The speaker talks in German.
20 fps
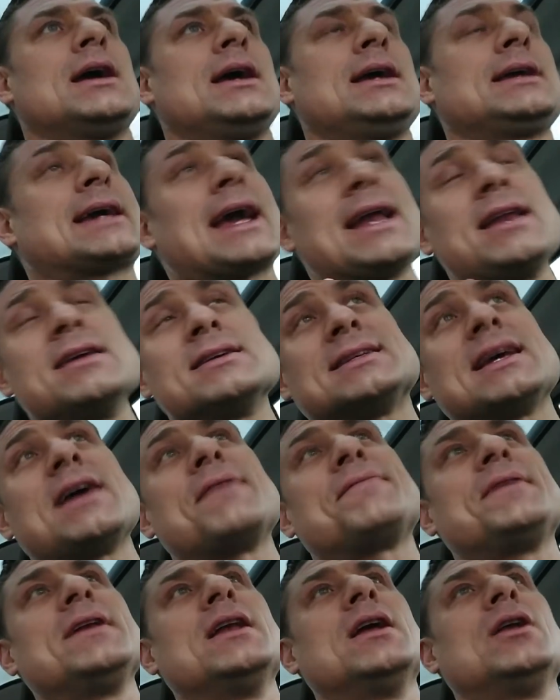Ich kenne
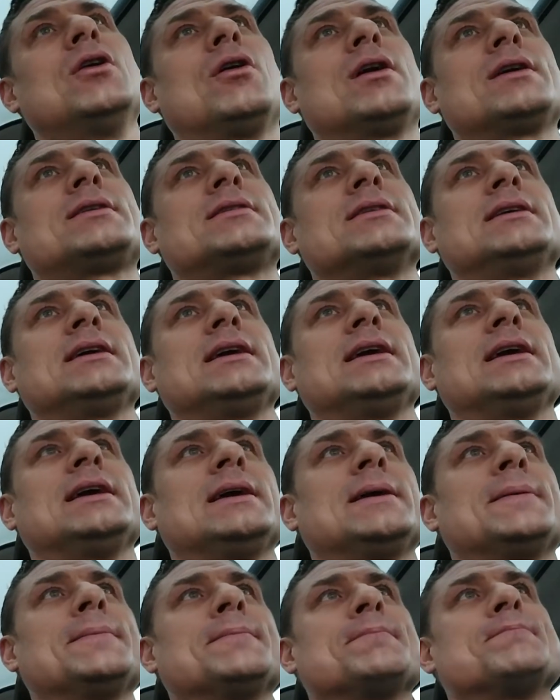sehr viele Leute,
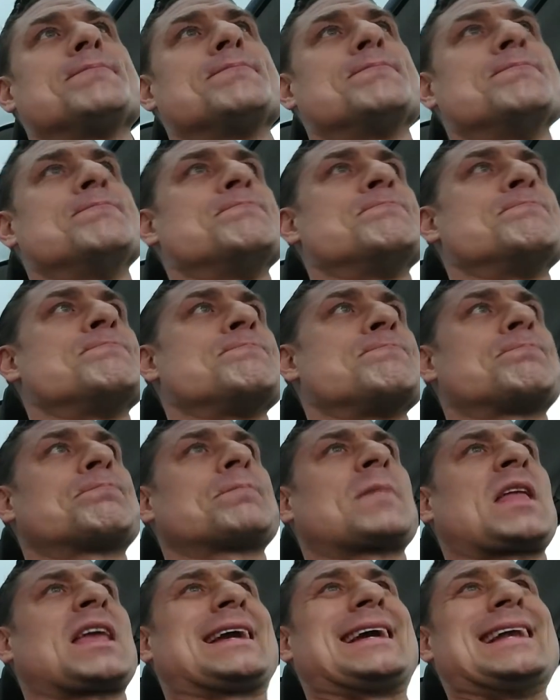die mh, hm,
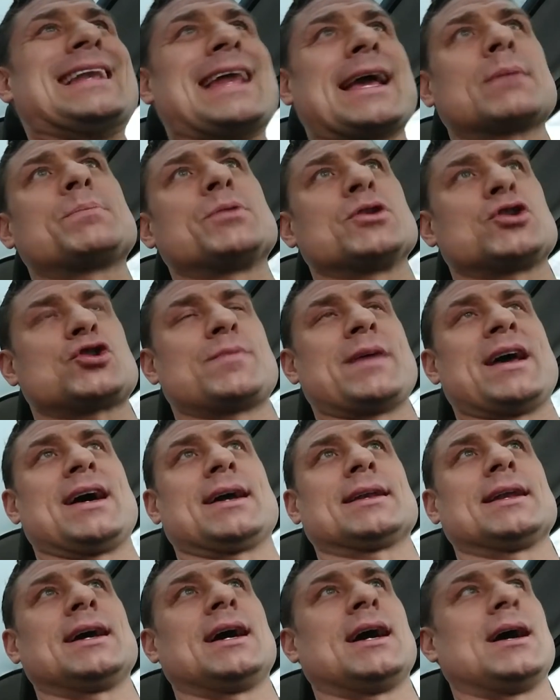
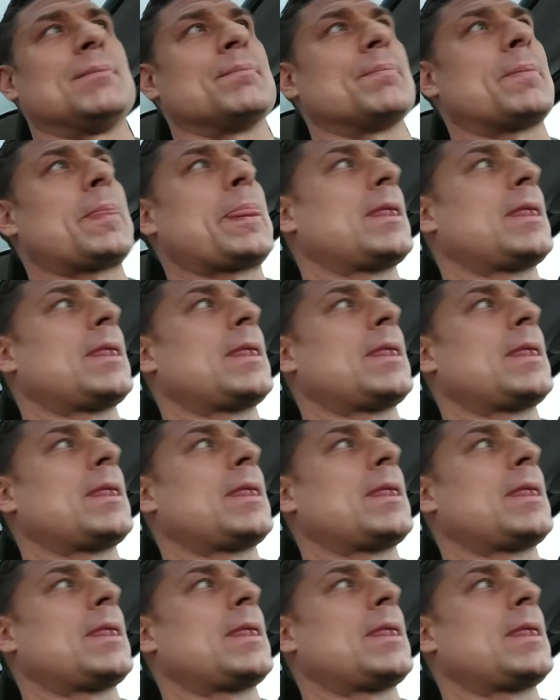Gelenkbeschwerden haben,